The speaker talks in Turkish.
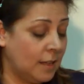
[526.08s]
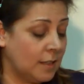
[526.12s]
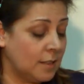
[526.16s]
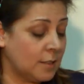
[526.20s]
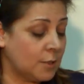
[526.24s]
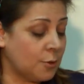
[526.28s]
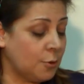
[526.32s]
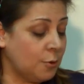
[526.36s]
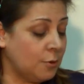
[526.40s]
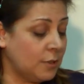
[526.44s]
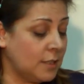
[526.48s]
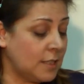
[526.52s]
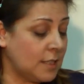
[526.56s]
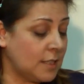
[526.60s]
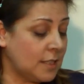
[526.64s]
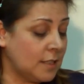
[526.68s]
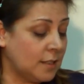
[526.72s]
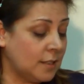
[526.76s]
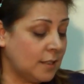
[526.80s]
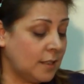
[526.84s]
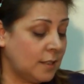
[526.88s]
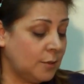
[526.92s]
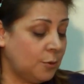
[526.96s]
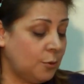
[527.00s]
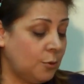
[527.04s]

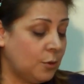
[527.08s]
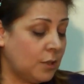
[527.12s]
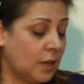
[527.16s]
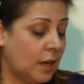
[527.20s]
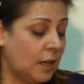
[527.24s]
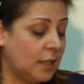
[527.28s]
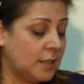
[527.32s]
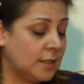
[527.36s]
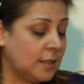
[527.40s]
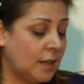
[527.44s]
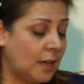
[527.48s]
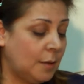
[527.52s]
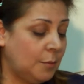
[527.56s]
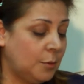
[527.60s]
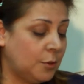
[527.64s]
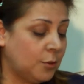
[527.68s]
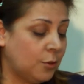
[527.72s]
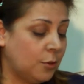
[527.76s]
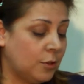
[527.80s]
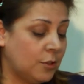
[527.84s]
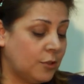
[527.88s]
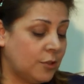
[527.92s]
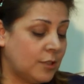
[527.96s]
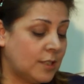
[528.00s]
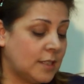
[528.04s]
Sonrasında Türk Altay
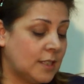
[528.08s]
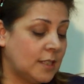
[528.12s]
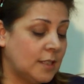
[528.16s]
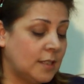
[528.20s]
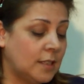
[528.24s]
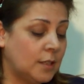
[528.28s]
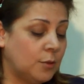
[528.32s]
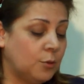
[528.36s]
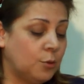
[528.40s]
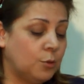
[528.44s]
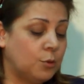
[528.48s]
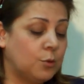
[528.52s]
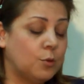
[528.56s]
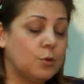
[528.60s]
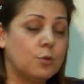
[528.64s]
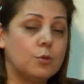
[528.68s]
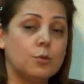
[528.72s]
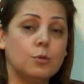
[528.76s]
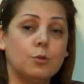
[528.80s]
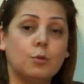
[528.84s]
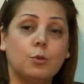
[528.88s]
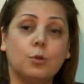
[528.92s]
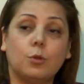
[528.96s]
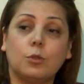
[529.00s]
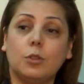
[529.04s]
mitolojisinde
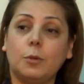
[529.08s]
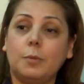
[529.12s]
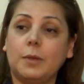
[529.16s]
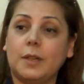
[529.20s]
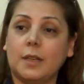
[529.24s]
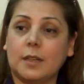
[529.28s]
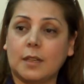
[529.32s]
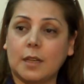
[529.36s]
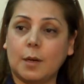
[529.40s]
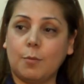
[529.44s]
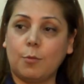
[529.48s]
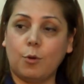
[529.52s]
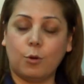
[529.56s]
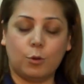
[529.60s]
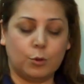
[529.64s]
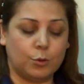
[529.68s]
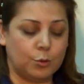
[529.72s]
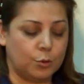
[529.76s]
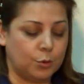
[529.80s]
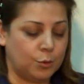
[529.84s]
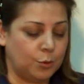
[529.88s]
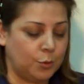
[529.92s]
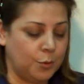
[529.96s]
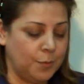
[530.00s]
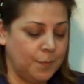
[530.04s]
9'un kutlu bir rakam
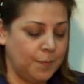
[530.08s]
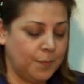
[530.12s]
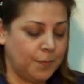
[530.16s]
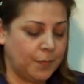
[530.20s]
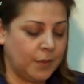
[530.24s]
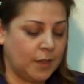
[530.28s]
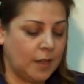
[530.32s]
olduğunu,